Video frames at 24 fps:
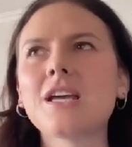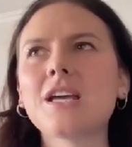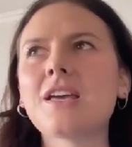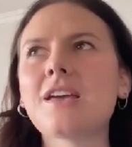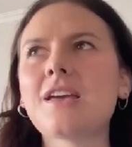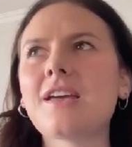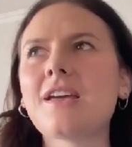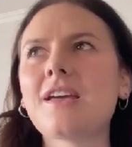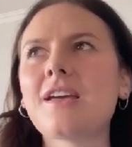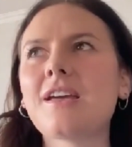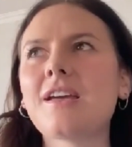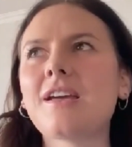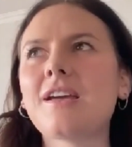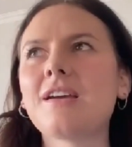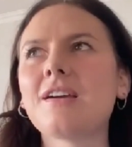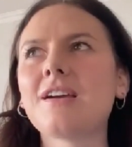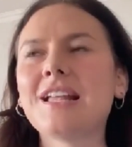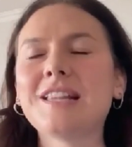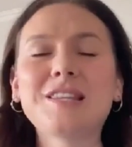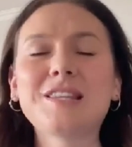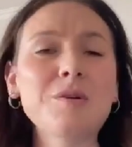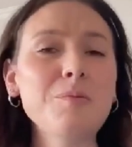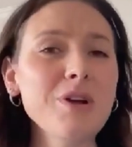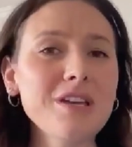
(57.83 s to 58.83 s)
Eh,
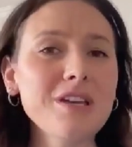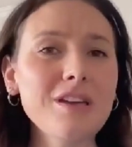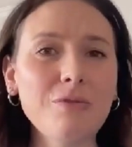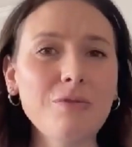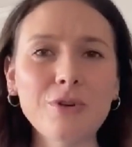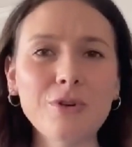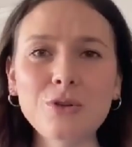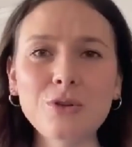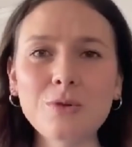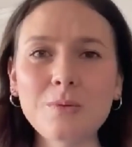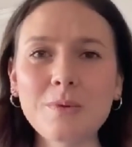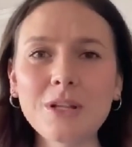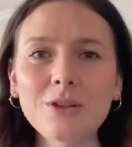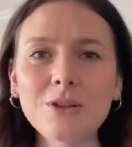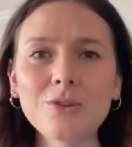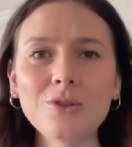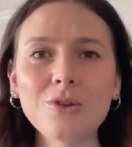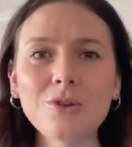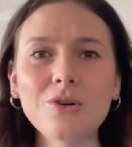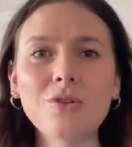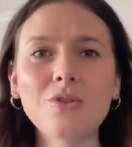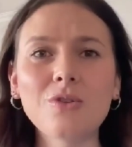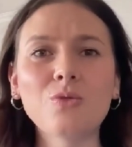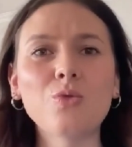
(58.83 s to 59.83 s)
el tema es que fue
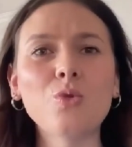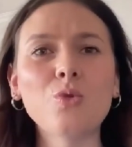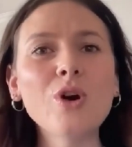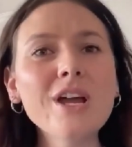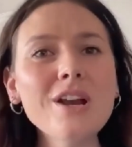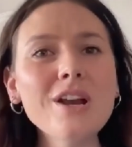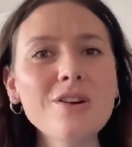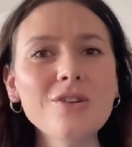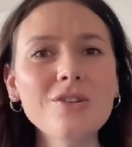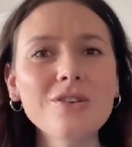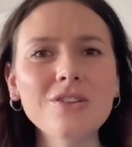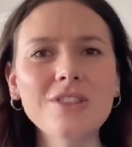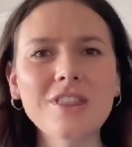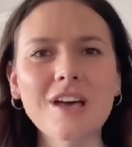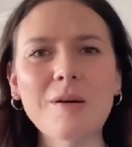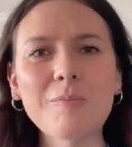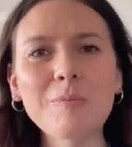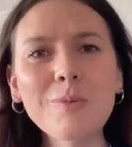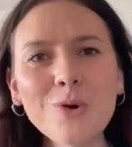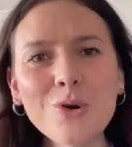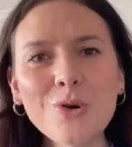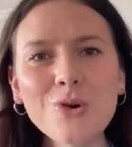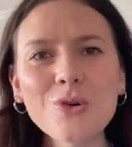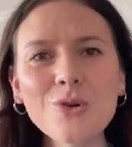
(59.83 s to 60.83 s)
tomando vuelo de
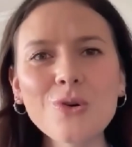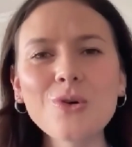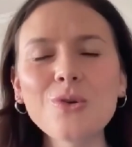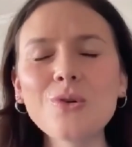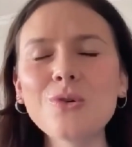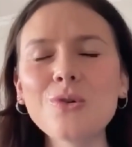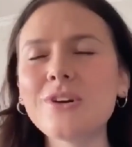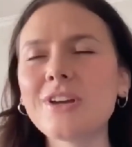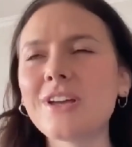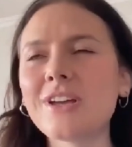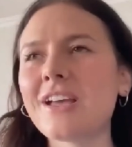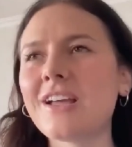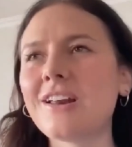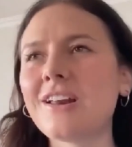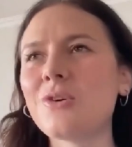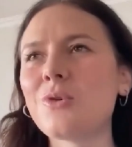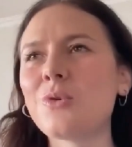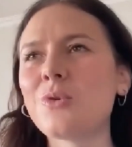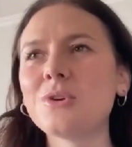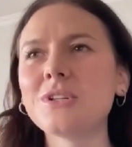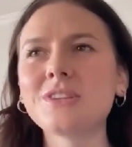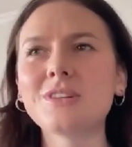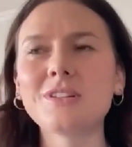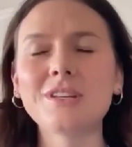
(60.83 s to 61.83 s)
a poco, eh,
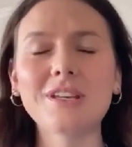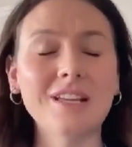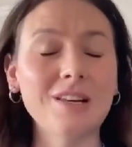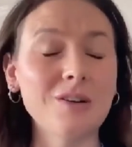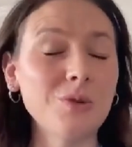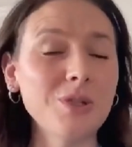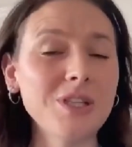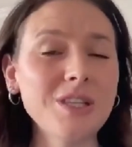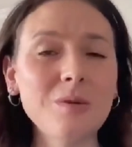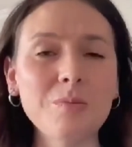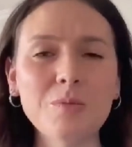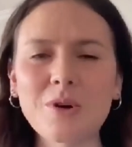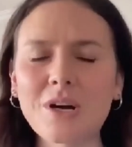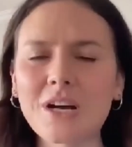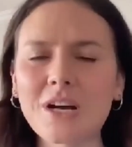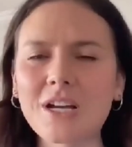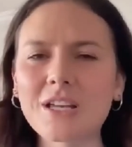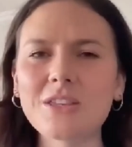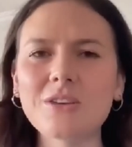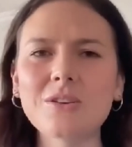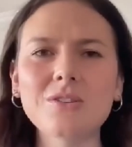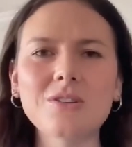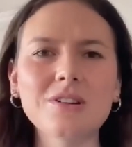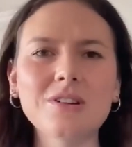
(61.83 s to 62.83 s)
los el último
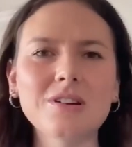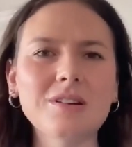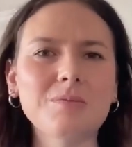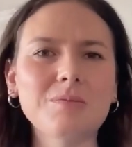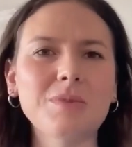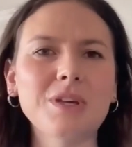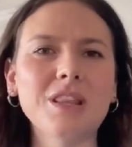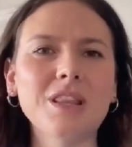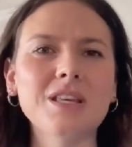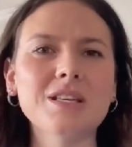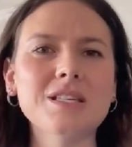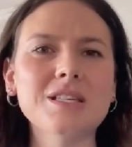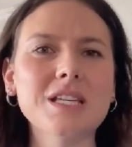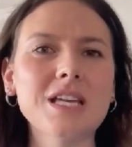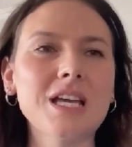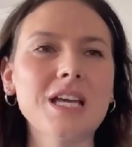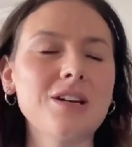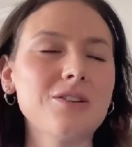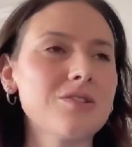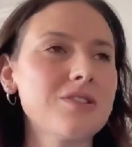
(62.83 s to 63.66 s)
año, en vez de ser, no